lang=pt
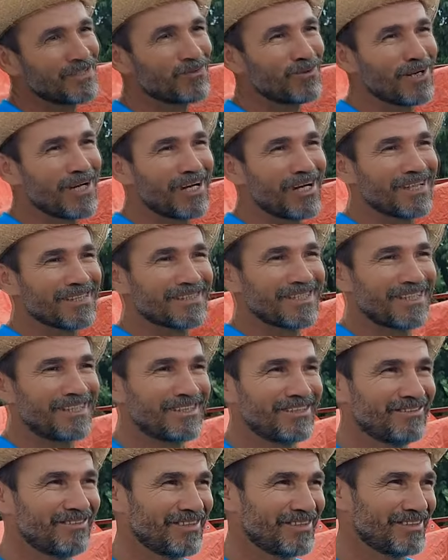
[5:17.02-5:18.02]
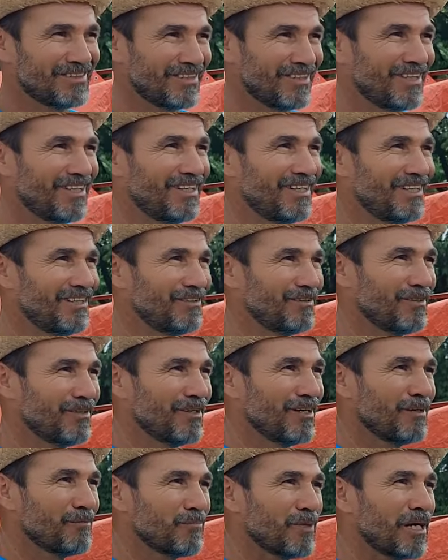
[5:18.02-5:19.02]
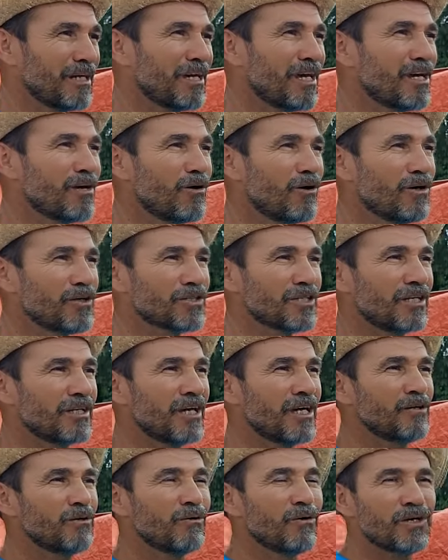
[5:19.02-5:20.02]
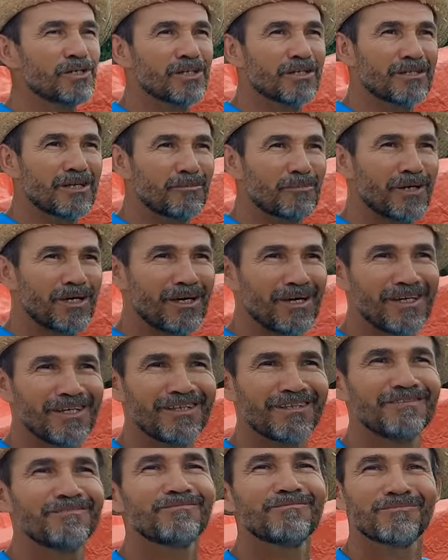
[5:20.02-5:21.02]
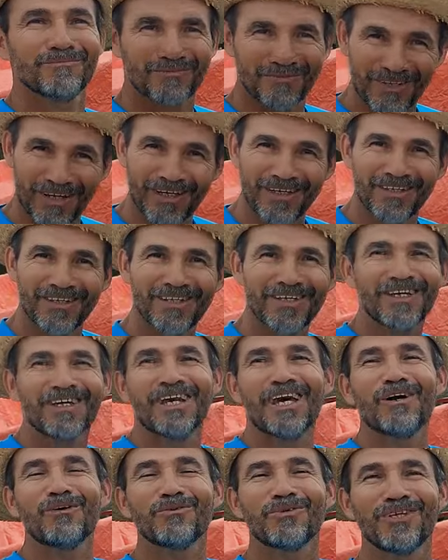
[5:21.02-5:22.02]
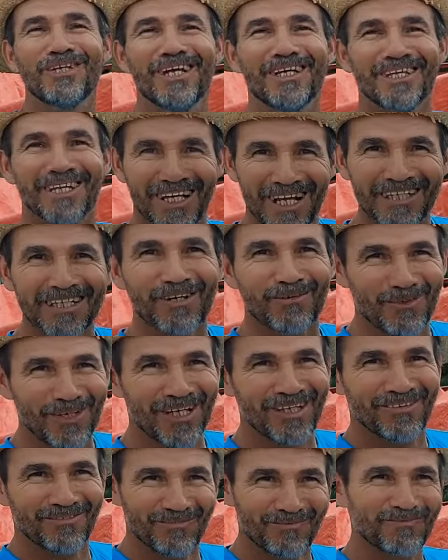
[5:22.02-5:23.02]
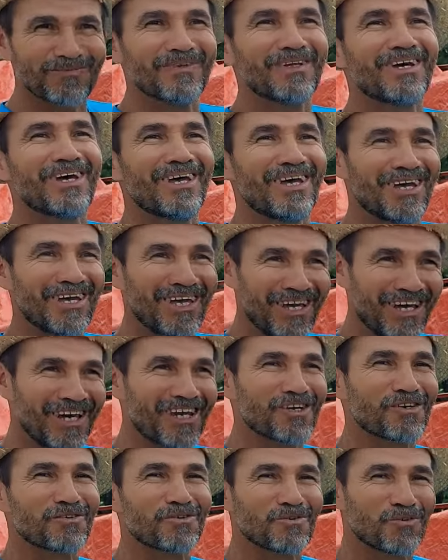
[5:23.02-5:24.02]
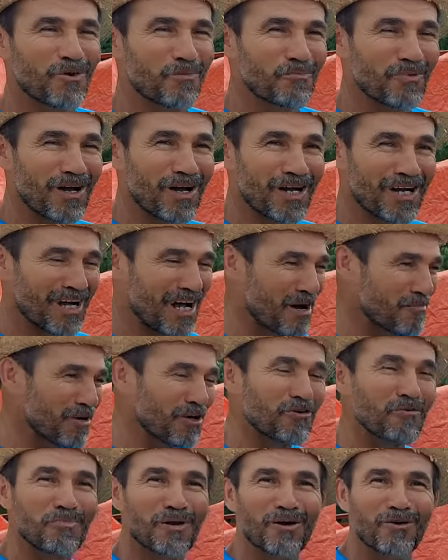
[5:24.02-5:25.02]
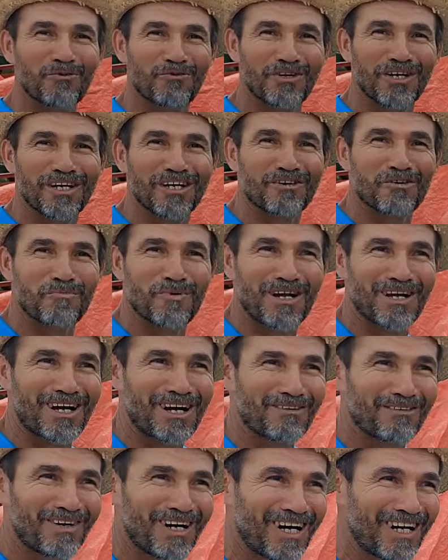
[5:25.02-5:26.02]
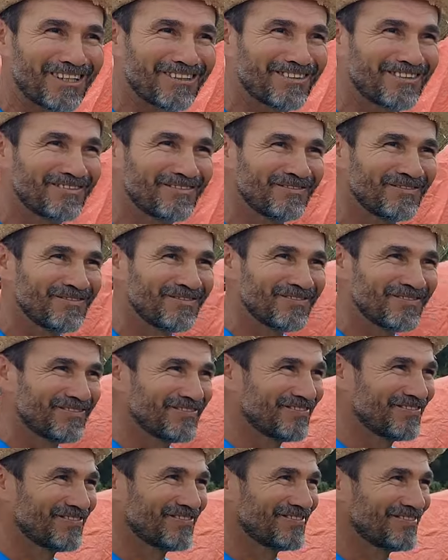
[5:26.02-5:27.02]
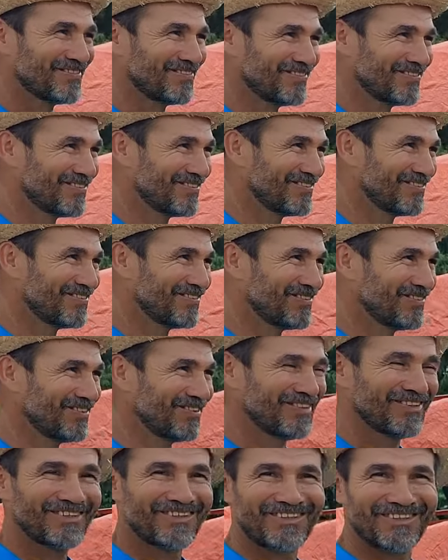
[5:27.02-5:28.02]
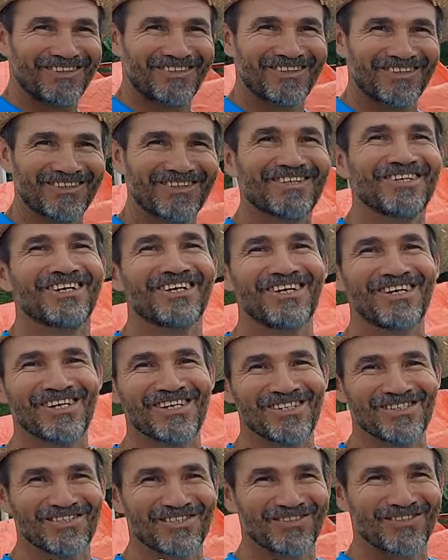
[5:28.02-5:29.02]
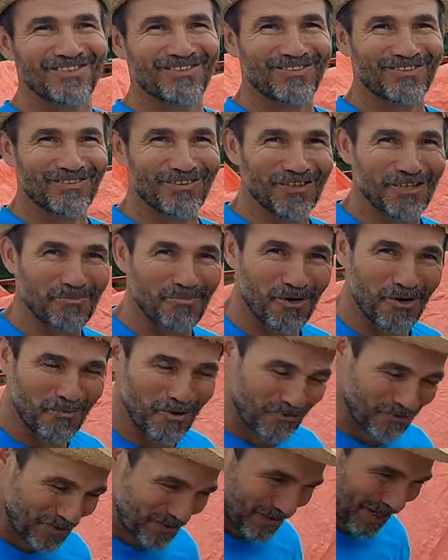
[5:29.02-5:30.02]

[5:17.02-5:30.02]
é com paz e segurança, é isso aí. Tamo junto. E quem não gosta, vem se embora pra feira e fica por, por cá, né? Comprar cabra, carneiro, com todo animal. É isso aí. Tamo junto.